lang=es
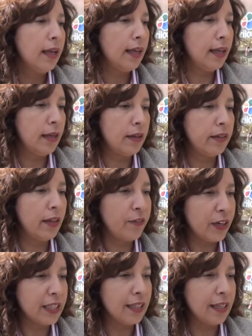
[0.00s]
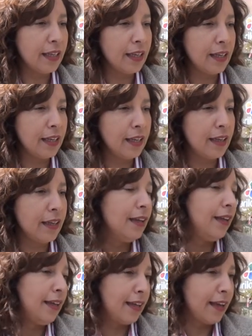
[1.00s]
eh, del frente
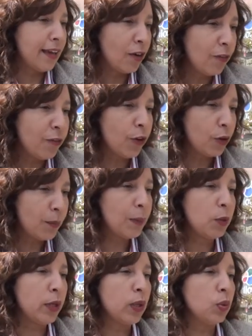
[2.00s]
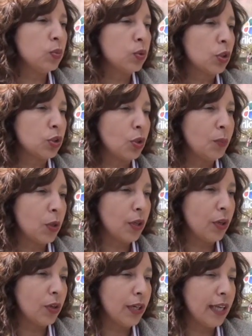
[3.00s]
que conformamos en Juntos Somos
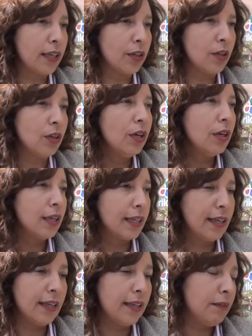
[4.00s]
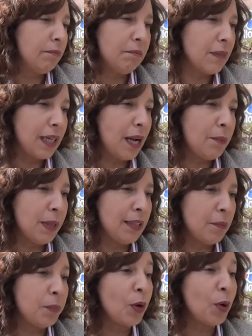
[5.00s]
Río Negro que
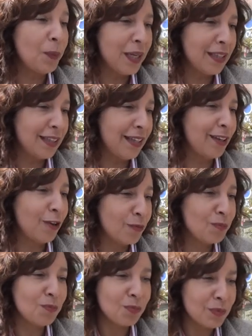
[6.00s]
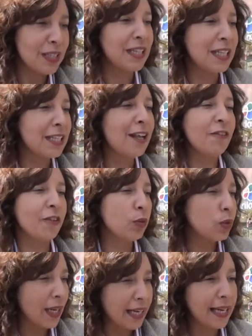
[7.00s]
realmente promete con distintas
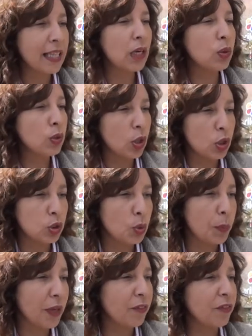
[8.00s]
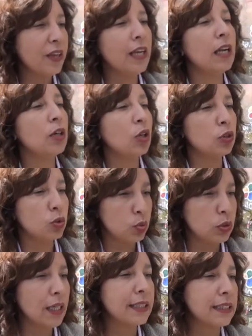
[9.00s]
figuras, cada uno con su perfil, con
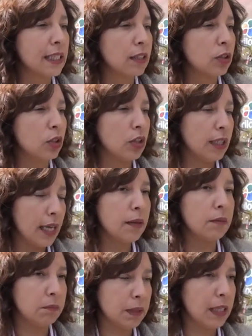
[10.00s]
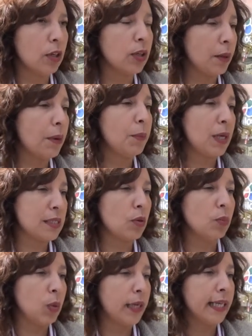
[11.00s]
su trayectoria. Creo que vamos a hacer
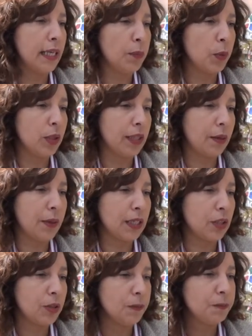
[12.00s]
un buen equipo de trabajo.